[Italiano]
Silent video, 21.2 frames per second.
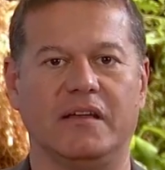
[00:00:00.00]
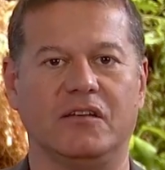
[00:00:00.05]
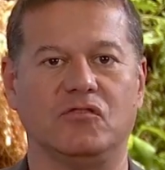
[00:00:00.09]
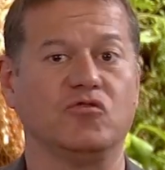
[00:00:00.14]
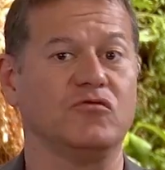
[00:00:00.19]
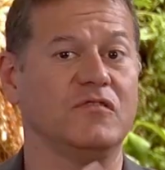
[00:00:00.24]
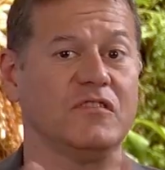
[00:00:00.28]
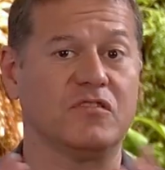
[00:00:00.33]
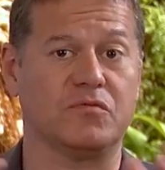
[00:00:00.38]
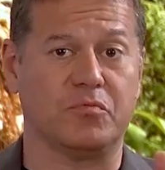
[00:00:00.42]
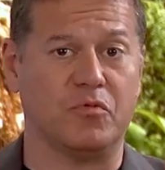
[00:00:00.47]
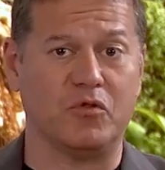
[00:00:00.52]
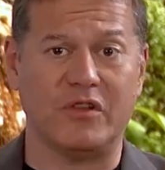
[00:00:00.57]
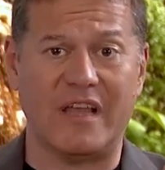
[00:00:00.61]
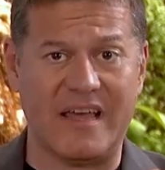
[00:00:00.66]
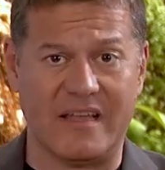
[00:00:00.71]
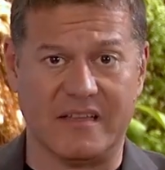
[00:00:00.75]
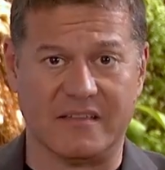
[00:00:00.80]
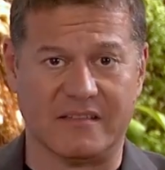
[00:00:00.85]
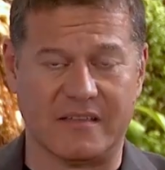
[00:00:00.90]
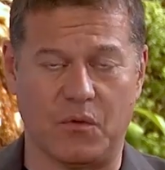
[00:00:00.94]
eh,
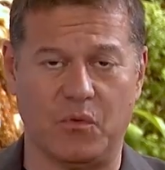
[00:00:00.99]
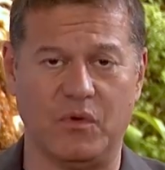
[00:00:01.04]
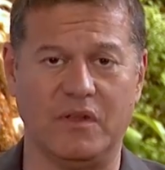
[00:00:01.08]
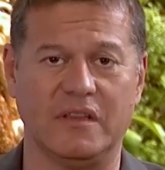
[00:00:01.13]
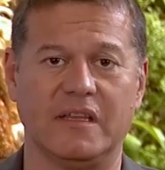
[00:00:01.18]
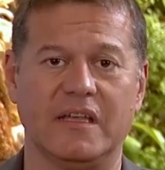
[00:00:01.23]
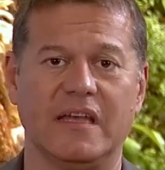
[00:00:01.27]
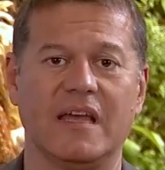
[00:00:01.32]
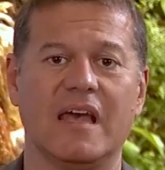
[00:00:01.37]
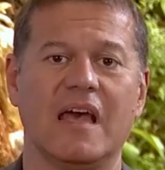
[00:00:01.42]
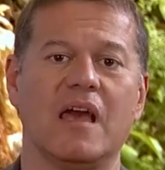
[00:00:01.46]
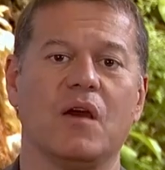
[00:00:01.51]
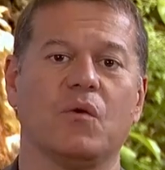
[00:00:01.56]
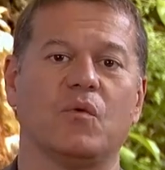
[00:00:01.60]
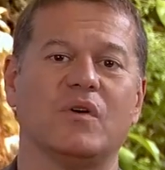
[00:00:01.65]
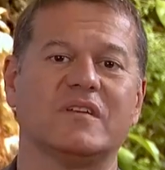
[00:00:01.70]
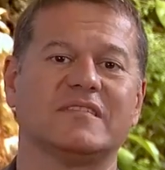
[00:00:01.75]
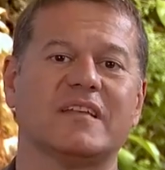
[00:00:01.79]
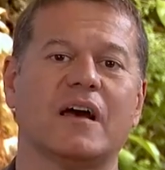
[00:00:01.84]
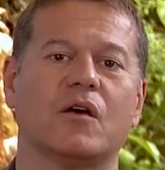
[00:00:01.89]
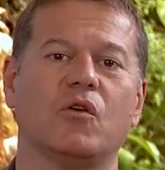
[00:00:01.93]
giurisprudenza, quindi
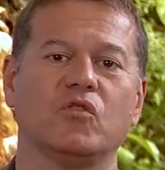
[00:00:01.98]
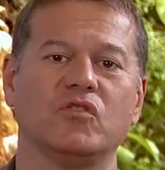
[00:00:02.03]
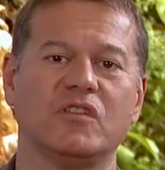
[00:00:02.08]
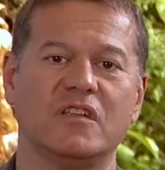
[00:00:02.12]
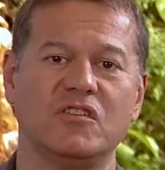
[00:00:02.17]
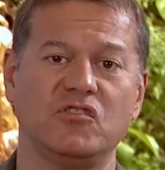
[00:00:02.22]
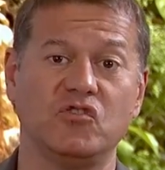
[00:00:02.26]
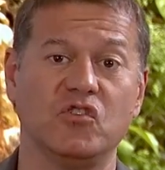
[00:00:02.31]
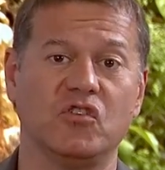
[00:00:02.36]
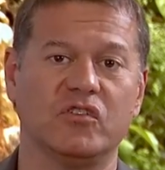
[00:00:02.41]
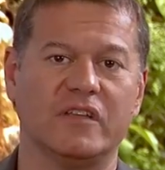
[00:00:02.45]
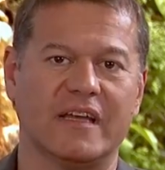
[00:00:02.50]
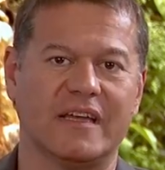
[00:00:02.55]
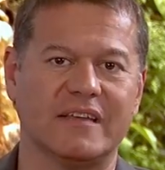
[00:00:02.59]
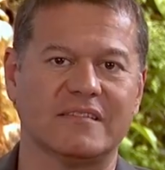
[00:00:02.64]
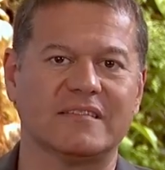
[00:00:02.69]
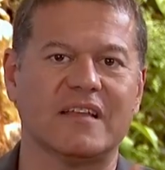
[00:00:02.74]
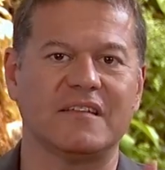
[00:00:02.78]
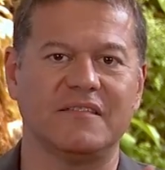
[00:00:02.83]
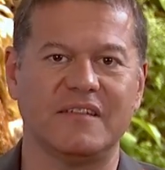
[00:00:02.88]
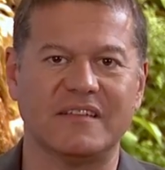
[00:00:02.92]
questa connessione
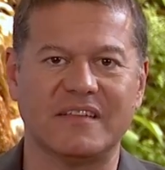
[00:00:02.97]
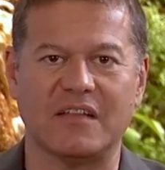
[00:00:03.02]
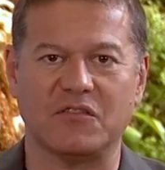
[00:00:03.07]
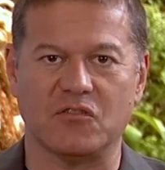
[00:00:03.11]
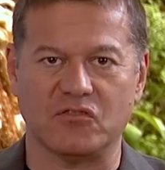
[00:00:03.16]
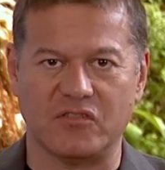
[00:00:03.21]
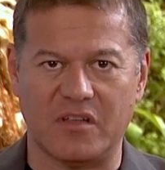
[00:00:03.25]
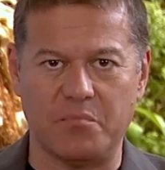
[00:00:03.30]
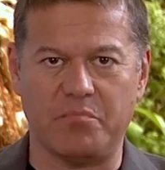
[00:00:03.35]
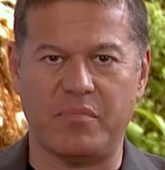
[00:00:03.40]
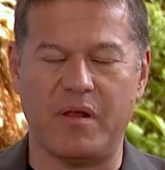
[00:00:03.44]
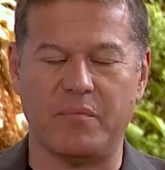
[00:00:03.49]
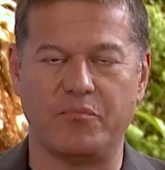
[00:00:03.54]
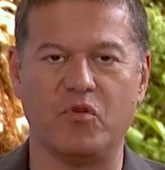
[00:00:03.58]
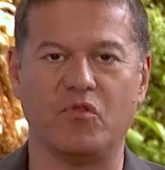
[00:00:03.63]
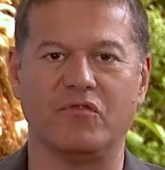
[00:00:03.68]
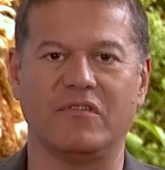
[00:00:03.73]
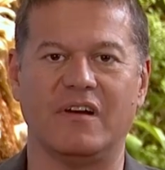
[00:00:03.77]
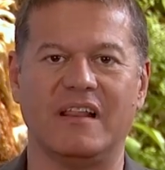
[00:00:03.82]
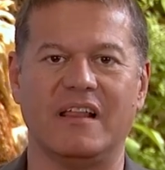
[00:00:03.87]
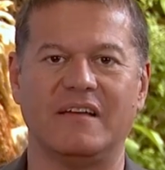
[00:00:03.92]
che sta diventando sempre
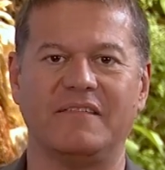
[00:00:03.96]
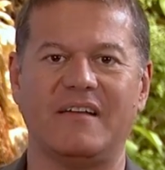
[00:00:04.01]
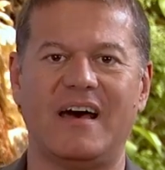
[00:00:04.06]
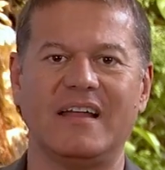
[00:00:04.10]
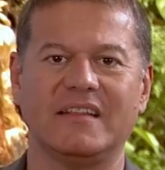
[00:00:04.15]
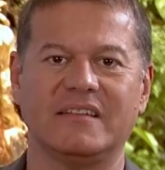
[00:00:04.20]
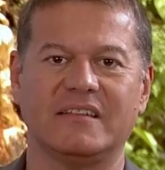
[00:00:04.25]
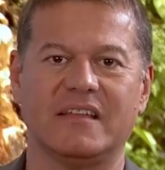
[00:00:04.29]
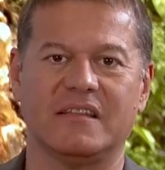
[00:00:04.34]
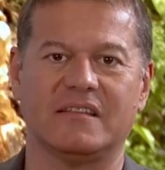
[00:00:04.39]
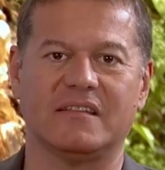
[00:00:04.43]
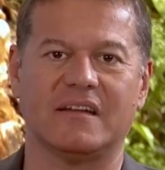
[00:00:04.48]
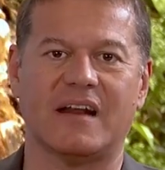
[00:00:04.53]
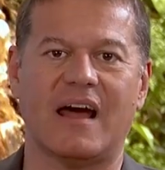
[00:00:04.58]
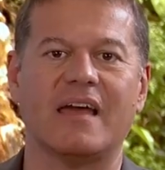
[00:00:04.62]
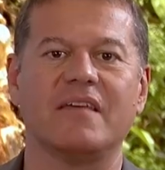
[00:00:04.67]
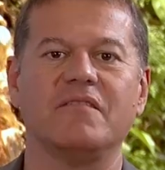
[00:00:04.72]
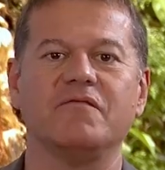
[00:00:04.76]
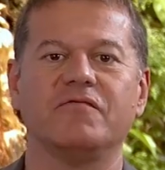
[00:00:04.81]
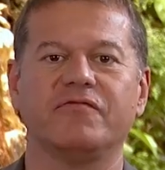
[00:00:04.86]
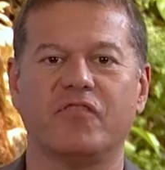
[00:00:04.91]
più rilevante
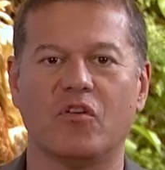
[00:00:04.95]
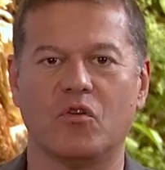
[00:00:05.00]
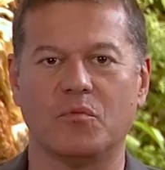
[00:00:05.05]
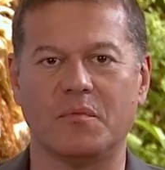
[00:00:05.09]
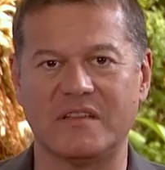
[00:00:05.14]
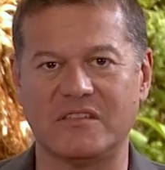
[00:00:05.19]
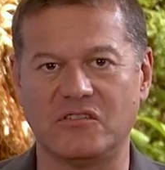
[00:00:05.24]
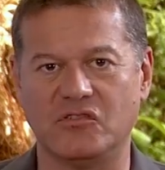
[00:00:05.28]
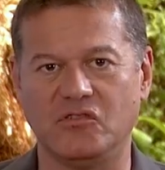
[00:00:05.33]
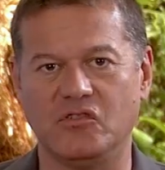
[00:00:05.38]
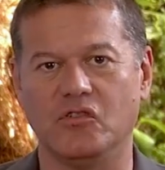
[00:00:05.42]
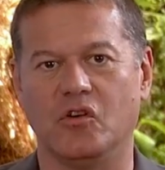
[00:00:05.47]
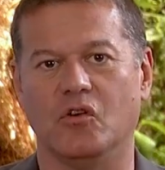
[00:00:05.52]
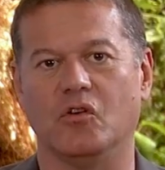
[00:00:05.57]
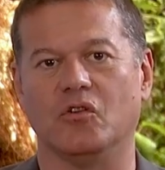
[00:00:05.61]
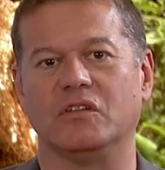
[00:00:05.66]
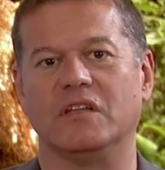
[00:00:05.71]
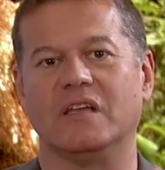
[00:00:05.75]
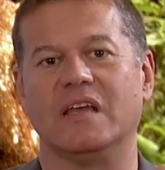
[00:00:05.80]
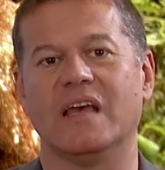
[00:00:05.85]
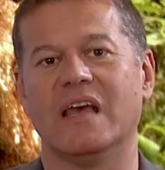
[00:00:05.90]
tra
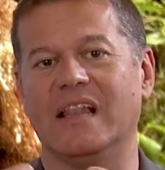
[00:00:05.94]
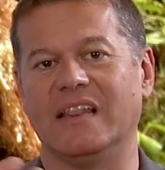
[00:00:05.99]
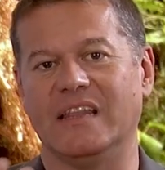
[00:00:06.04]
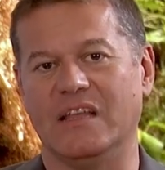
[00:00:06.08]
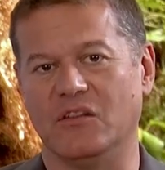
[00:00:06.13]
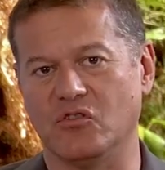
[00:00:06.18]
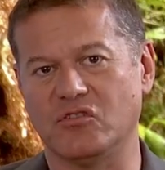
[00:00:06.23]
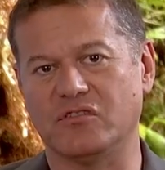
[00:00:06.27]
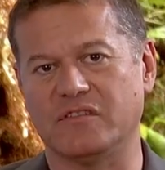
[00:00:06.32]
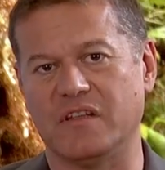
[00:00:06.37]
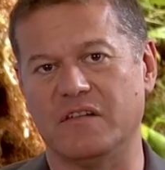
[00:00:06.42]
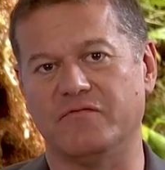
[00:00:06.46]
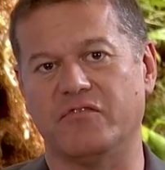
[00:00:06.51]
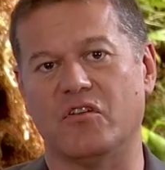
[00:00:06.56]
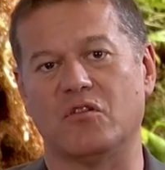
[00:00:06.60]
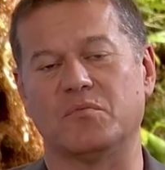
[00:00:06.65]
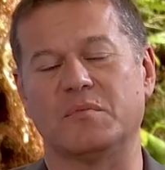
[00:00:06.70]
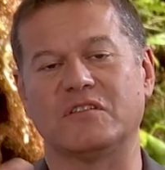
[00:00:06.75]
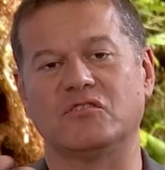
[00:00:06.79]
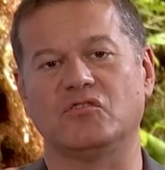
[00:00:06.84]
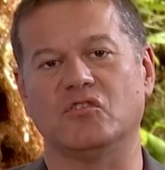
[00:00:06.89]
informazioni, le nostre
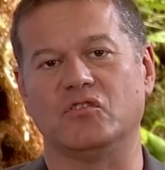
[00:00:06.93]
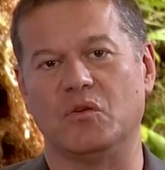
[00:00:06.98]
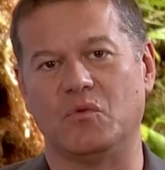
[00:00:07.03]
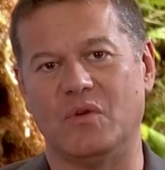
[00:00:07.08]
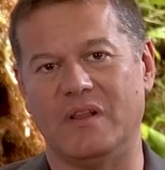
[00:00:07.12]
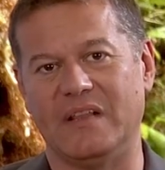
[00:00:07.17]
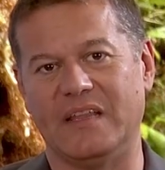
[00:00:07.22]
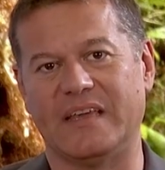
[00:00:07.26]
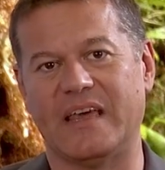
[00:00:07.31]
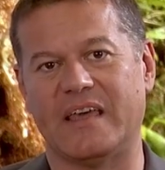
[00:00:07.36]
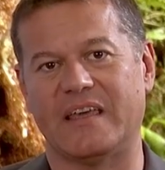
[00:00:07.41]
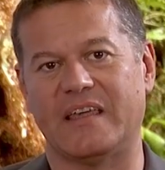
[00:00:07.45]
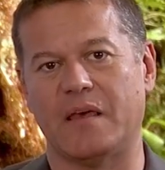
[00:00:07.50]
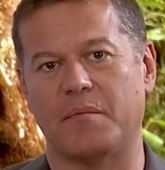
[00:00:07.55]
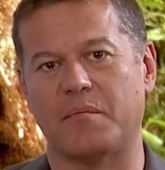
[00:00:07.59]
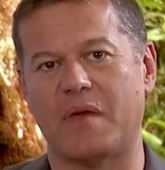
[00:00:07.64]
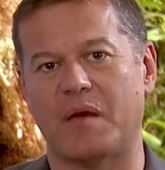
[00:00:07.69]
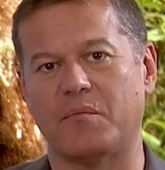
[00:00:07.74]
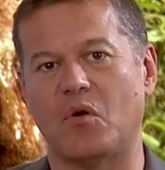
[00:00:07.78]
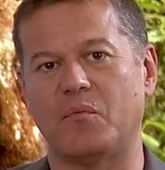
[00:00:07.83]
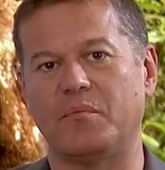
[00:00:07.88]
informazioni, quelli che
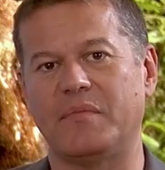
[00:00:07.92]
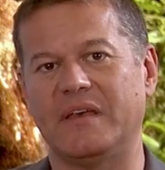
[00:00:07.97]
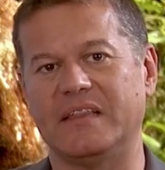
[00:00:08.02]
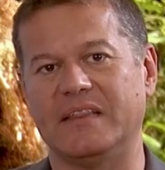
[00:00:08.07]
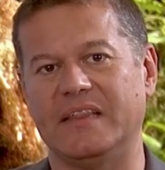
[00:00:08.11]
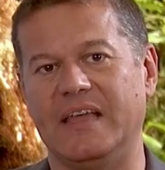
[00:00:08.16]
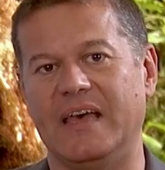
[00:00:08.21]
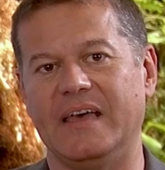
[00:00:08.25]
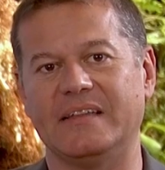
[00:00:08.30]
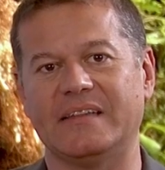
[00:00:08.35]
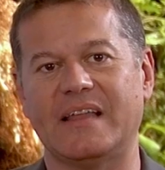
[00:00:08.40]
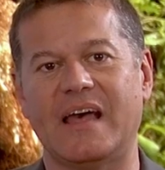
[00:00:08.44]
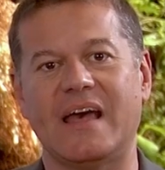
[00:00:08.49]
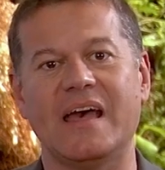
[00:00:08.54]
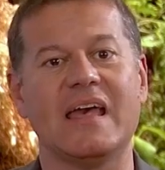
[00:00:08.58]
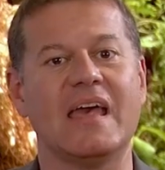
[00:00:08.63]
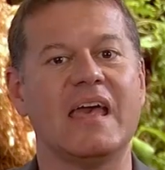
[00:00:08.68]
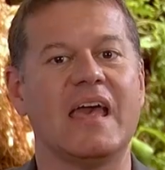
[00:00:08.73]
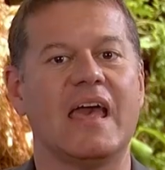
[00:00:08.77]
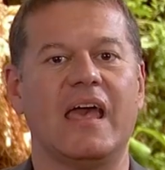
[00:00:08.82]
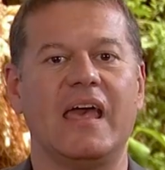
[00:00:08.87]
chiamiamo big
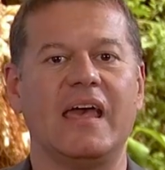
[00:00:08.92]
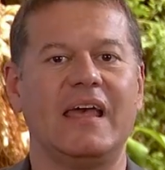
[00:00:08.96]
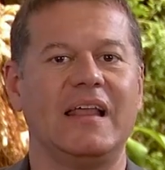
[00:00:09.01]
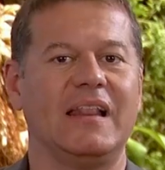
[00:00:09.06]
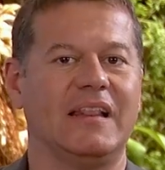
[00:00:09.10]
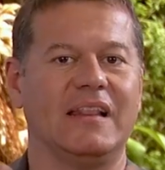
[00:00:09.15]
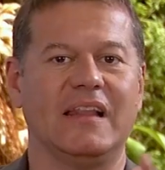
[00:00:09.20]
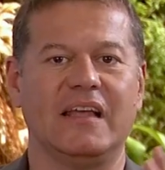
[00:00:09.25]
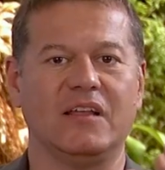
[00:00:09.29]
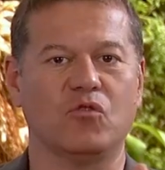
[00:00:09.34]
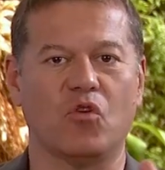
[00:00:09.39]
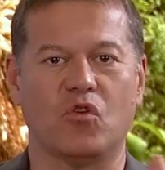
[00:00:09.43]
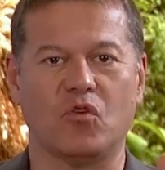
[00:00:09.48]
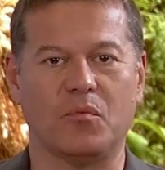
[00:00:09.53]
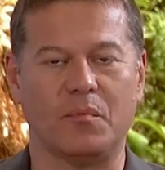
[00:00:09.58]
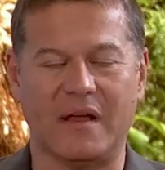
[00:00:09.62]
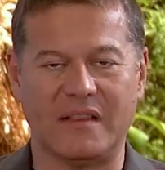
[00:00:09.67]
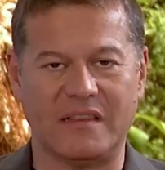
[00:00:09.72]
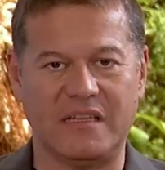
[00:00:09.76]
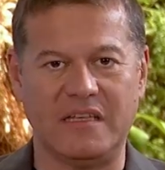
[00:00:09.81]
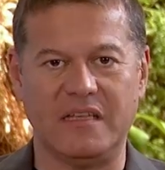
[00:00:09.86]
data e le
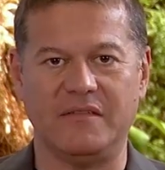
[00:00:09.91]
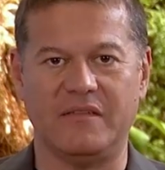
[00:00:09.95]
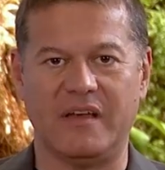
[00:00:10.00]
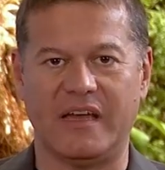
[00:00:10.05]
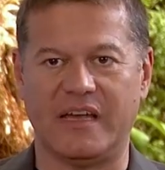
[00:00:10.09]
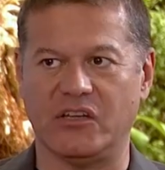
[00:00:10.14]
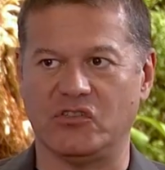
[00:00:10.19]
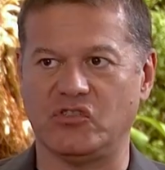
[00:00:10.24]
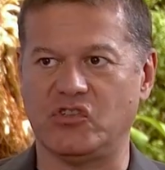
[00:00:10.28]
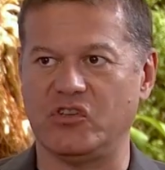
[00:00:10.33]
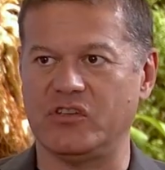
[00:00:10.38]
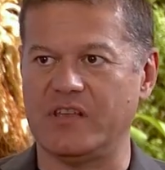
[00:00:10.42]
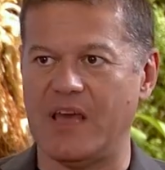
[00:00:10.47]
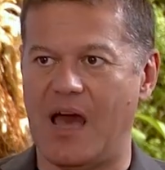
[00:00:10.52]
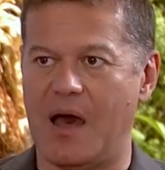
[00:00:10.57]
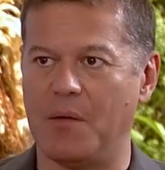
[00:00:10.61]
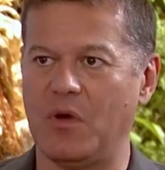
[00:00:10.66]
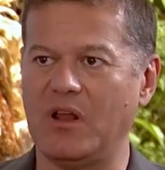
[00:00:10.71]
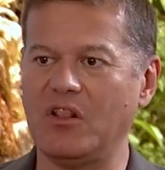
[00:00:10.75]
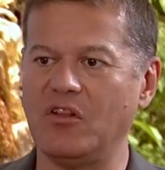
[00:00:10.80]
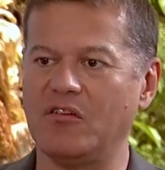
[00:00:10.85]
normative che ci diamo.